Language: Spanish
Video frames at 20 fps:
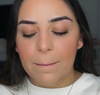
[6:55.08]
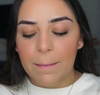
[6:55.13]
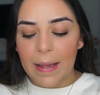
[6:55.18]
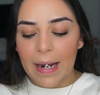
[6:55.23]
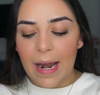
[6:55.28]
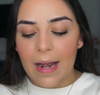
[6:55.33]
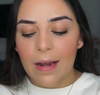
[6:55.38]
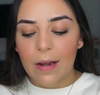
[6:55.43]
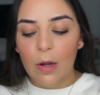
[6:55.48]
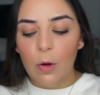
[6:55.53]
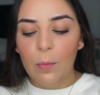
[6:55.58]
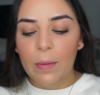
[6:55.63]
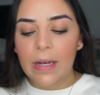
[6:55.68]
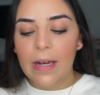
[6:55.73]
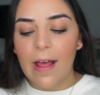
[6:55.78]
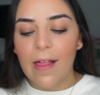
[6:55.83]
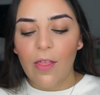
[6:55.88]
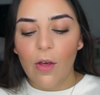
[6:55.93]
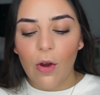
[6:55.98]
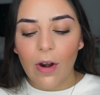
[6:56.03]
para el
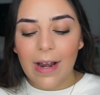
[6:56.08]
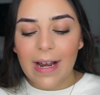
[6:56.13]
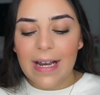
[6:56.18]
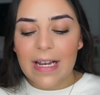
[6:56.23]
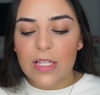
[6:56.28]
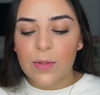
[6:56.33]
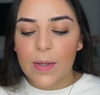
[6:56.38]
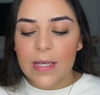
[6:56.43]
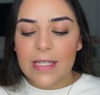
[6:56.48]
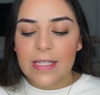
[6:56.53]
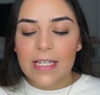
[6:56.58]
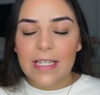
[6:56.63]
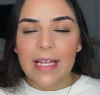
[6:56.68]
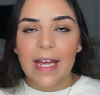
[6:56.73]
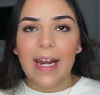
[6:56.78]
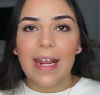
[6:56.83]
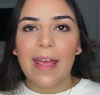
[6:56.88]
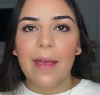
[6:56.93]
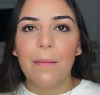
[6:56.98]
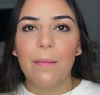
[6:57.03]
iluminador les voy a
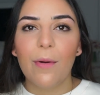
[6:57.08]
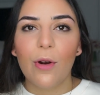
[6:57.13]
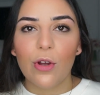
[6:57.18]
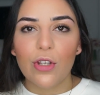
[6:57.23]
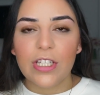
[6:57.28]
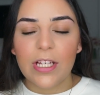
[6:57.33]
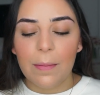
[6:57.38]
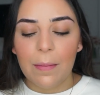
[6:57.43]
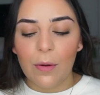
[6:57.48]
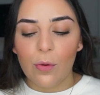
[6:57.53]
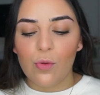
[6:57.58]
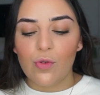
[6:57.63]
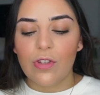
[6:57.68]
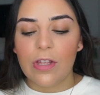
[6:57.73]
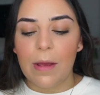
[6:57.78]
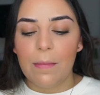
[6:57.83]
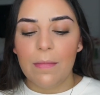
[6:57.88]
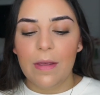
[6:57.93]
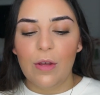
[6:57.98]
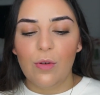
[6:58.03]
enseñar qué brocha me
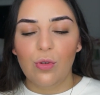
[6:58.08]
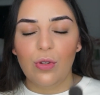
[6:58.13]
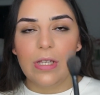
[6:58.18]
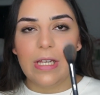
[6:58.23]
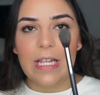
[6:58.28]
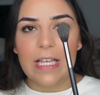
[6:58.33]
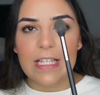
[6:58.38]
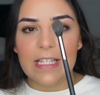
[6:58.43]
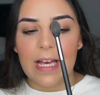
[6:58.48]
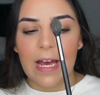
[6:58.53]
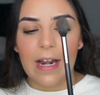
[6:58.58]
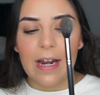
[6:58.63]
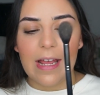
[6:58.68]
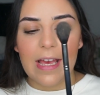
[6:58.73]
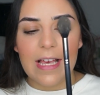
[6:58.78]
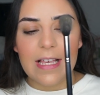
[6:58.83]
gusta a mí utilizar.